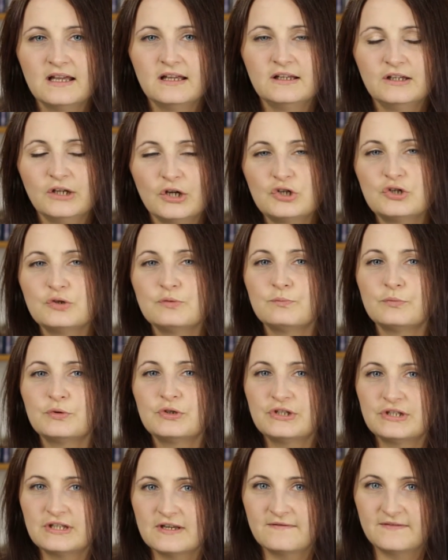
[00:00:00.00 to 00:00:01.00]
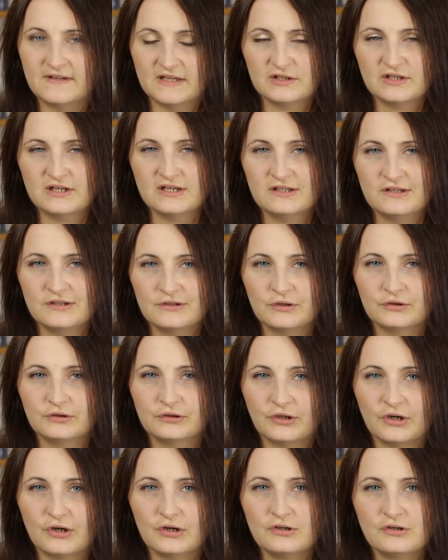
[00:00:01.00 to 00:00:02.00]
I o czym musicie wiedzieć, to
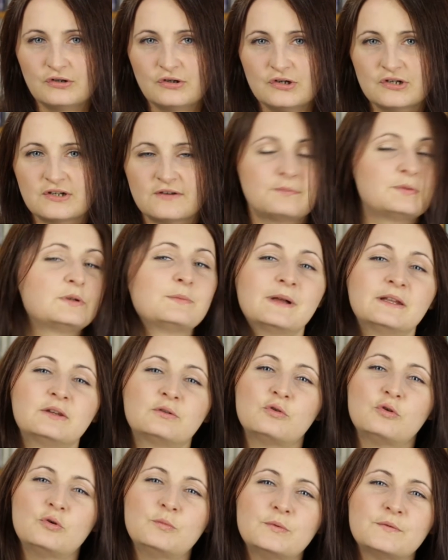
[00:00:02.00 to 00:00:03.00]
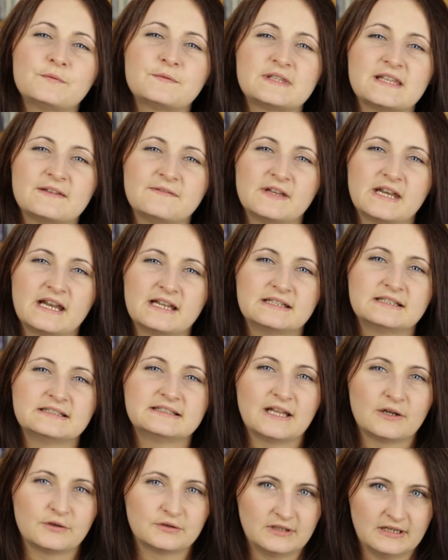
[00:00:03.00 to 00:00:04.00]
to, że w przypadku umów zawieranych
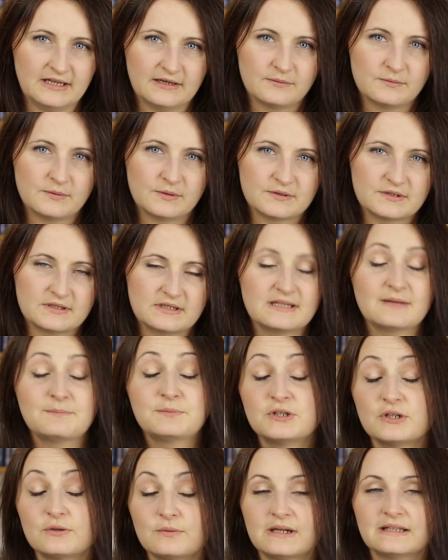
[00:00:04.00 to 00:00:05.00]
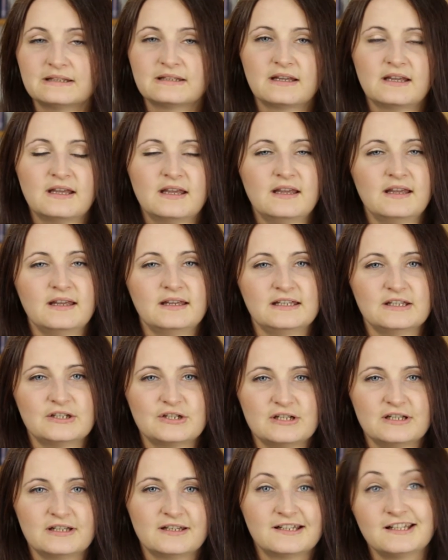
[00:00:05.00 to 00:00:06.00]
na odległość, na przykład,
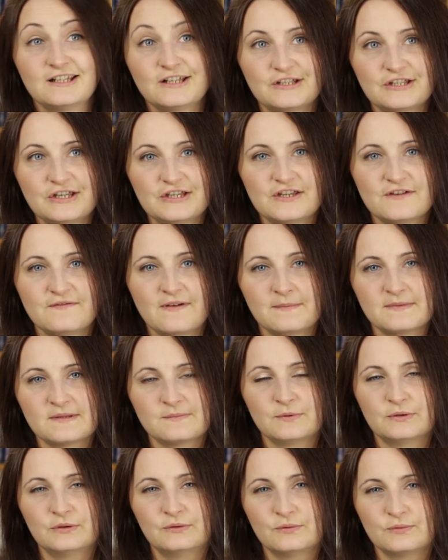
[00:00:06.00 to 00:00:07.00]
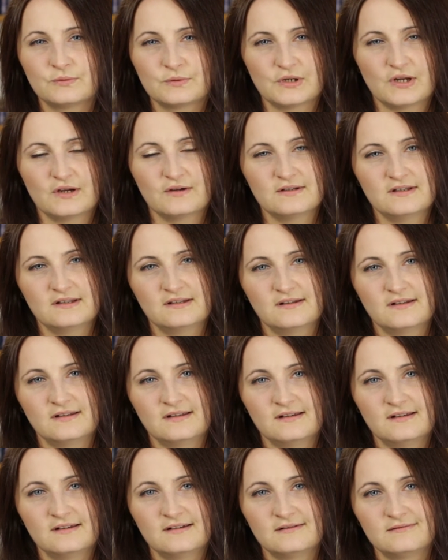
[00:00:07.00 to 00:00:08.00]
jeżeli kliknie się Wam zbyt dużo
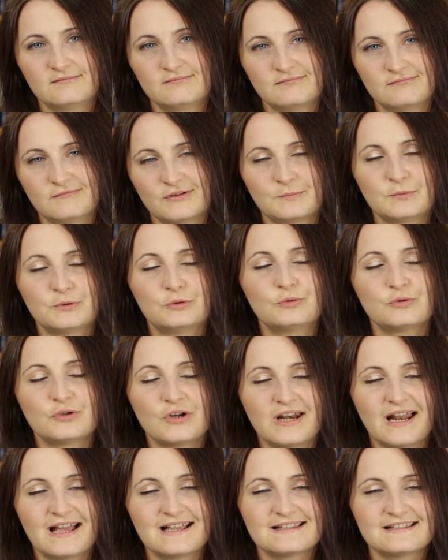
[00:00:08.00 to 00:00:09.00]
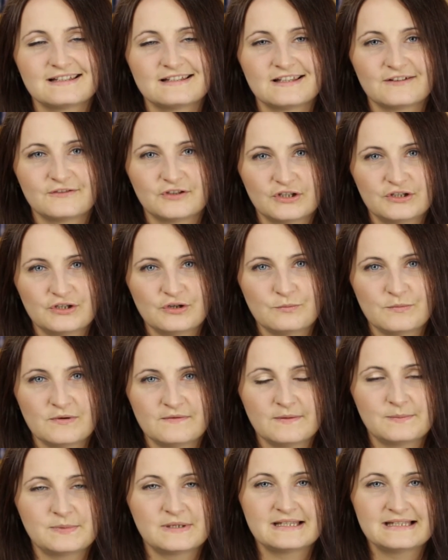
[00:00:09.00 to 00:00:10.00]
i zbyt dużo razy i zawrzecie
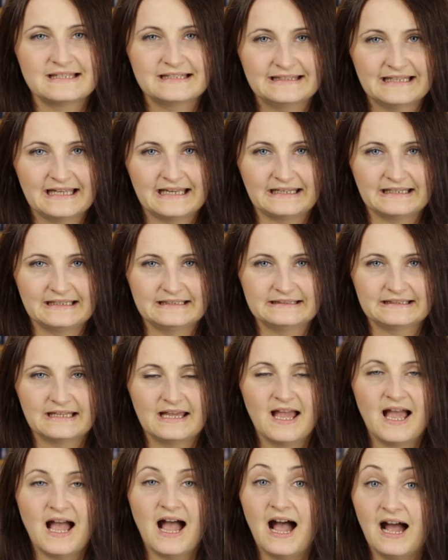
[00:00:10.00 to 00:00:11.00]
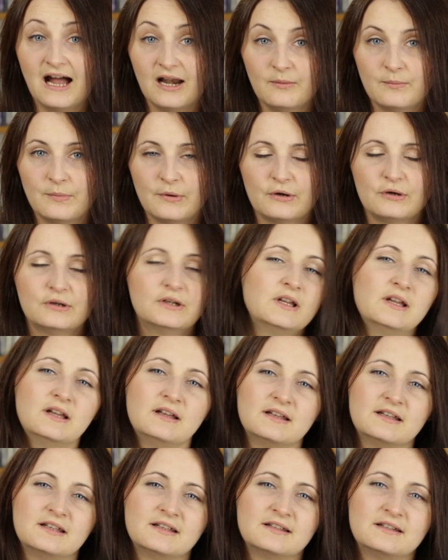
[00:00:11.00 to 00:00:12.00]
umowę przez internet, albo
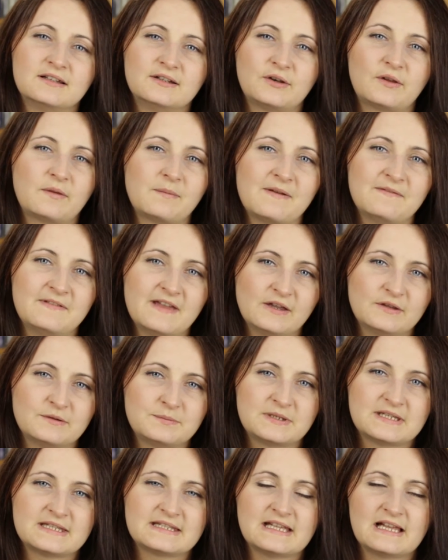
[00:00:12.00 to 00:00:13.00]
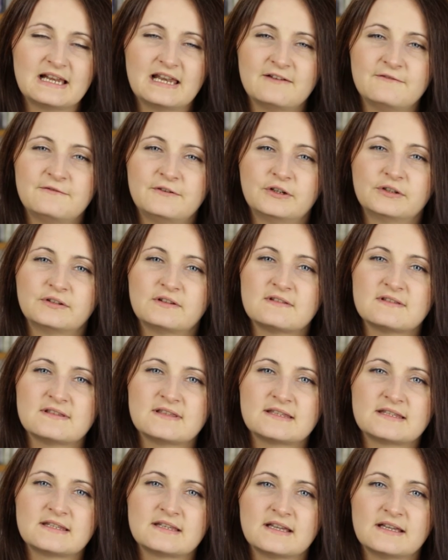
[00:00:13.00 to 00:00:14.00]
e, rozmawiając przez telefon
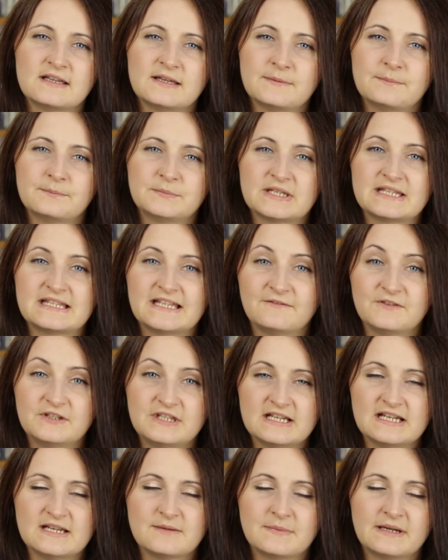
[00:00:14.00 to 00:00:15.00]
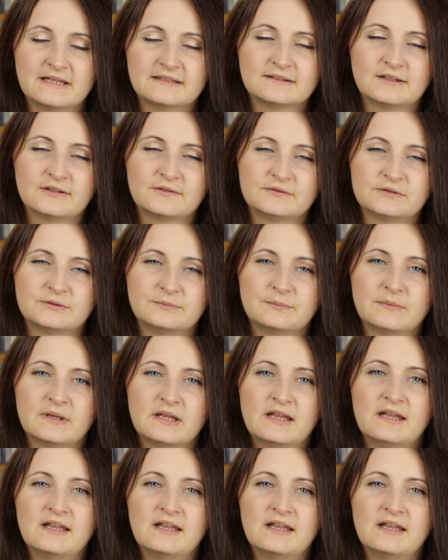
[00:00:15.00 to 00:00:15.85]
z e, przedstawicielem handlowym,